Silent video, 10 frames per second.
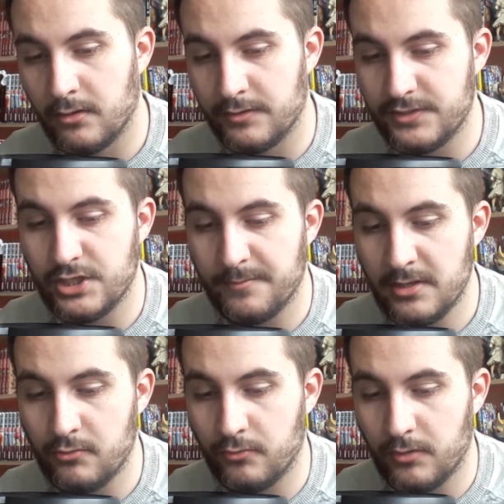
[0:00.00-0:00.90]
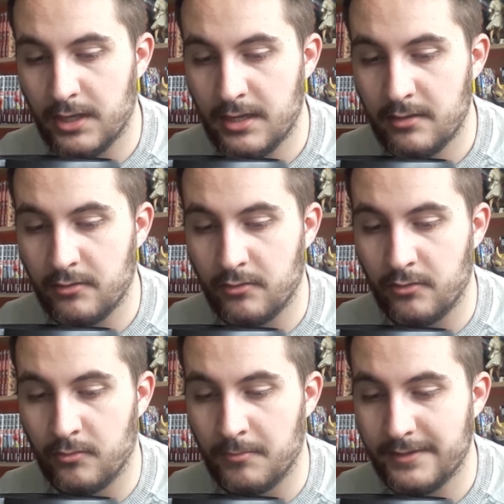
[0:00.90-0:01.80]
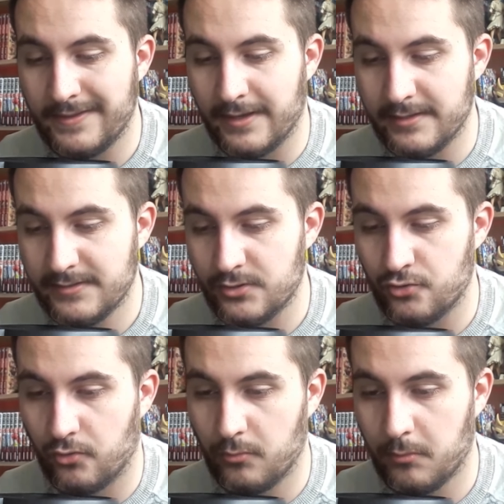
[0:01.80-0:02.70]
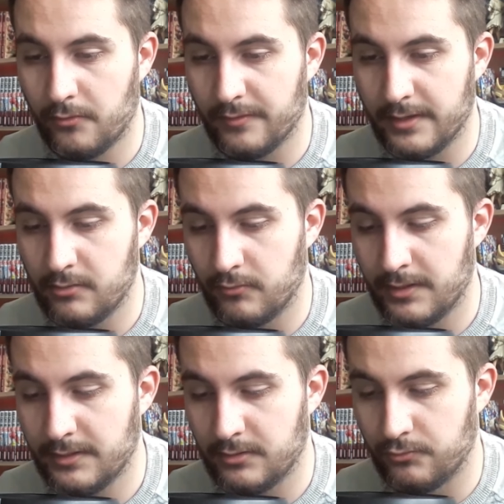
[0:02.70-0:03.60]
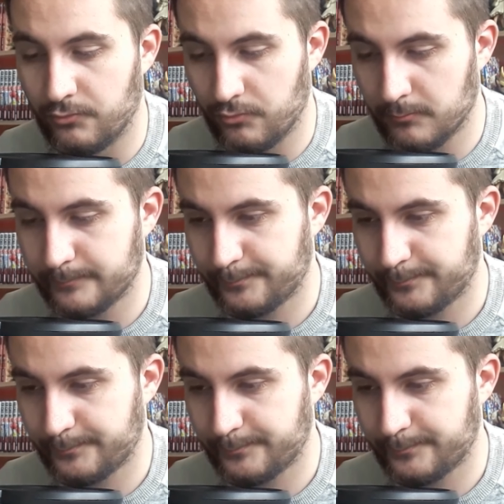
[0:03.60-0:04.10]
Euh, si jamais le 1 euh, m'intéresse, je reprendrai le 1 et le 2.